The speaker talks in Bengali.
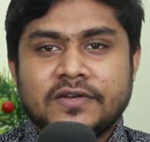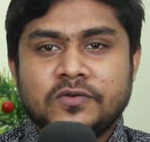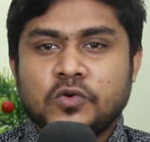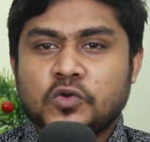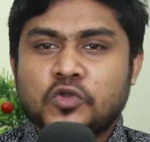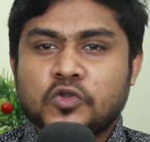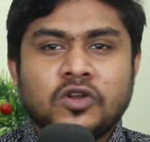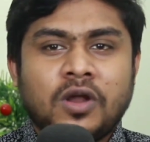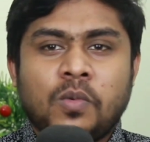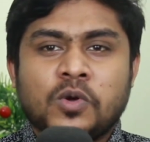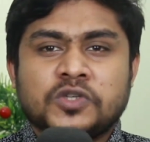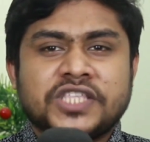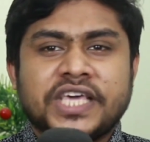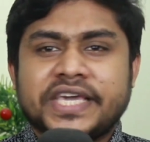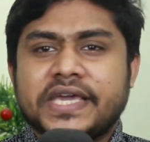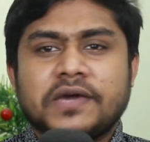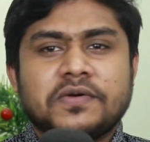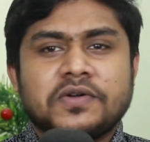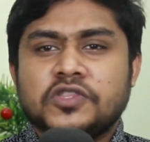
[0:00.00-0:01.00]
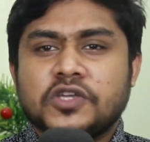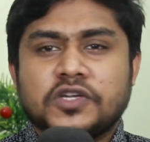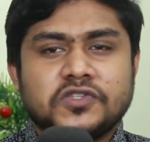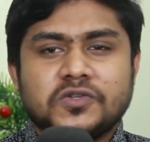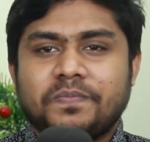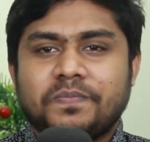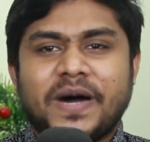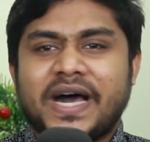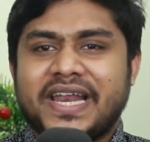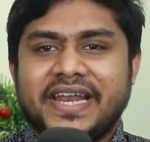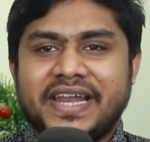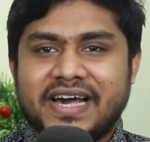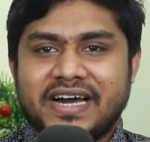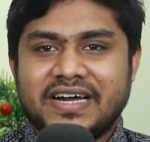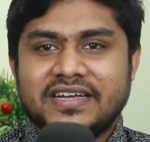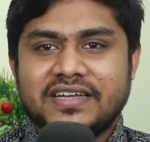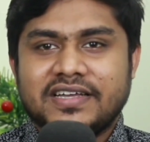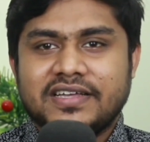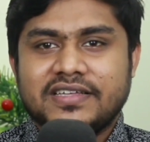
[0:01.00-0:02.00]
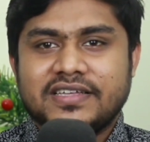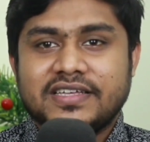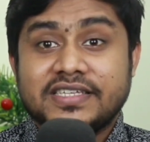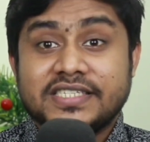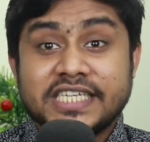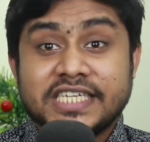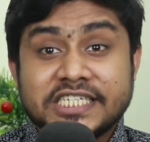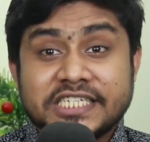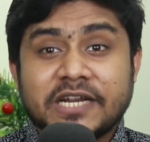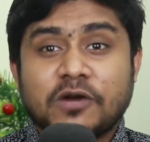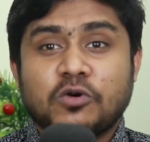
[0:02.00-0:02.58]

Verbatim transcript: নতুন অবস্থায় কেউ কিন্তু কিছু পারে না চেষ্টা